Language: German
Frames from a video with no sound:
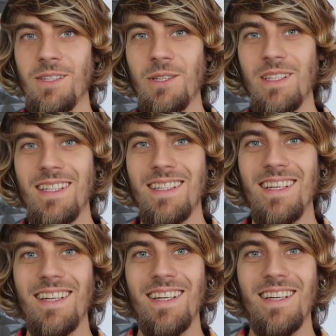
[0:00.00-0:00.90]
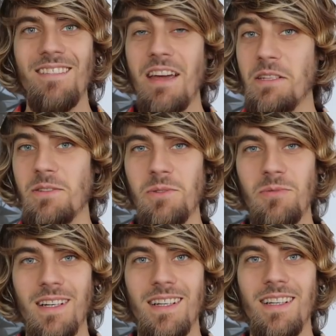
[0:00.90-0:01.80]
kennt doch jeder, wächst
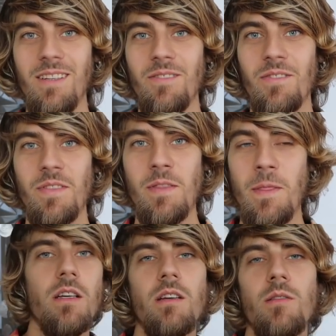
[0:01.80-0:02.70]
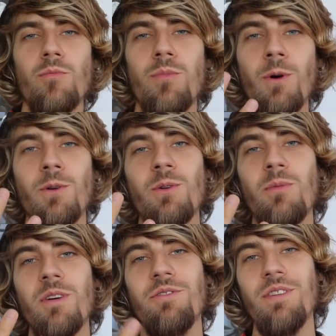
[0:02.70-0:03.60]
überall. Punkt
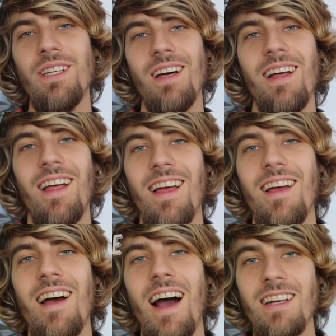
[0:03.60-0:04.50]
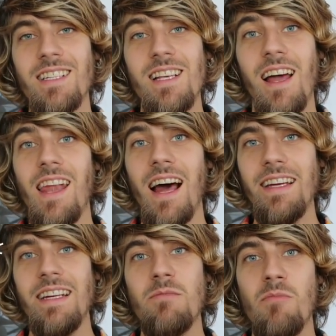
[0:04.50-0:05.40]
Nummer vier, alles
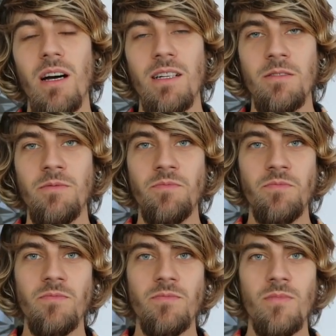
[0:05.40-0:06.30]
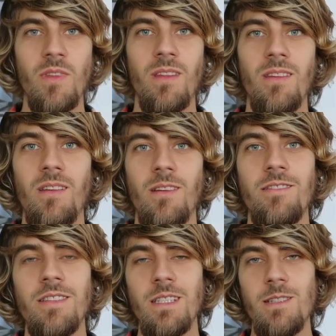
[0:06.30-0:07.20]
alleine machen.
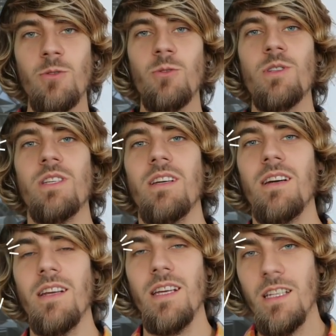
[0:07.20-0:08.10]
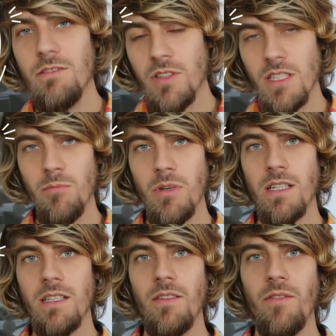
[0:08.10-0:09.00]
Viele suchen sich keine Hilfe
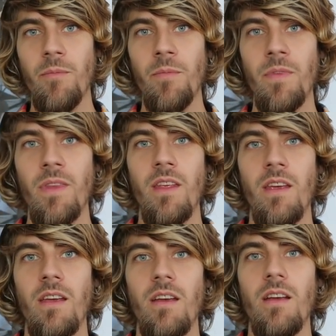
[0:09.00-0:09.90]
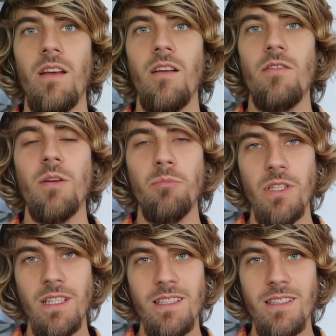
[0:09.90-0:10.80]
dabei,
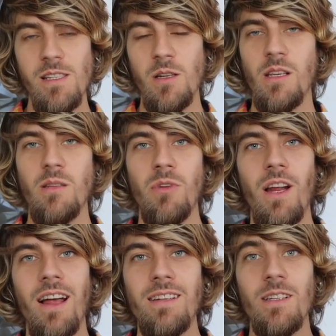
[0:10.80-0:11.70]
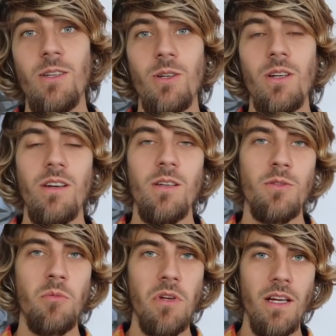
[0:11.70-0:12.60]
verbinden sich nicht mit anderen Leuten, die
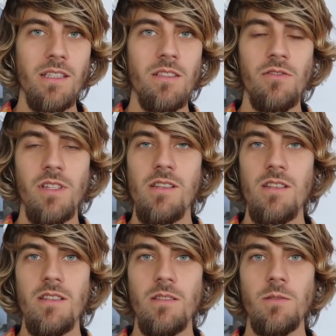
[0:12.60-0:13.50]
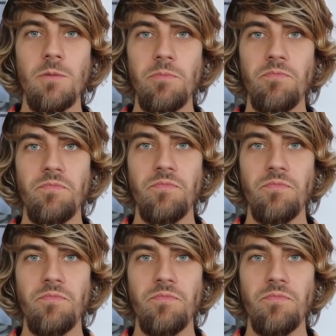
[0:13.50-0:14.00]
auf dem gleichen Weg sind.